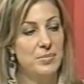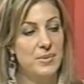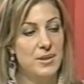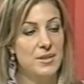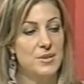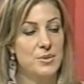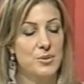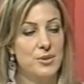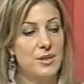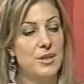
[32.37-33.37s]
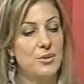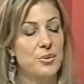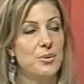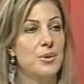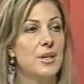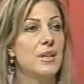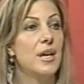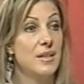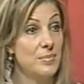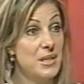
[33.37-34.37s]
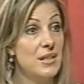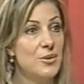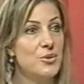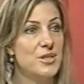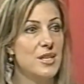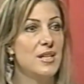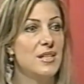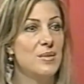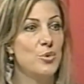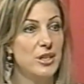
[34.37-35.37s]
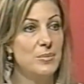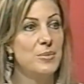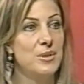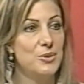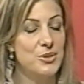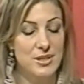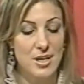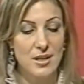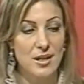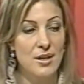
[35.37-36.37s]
اذكر انه آه، انا من استراليا مقيمه باستراليا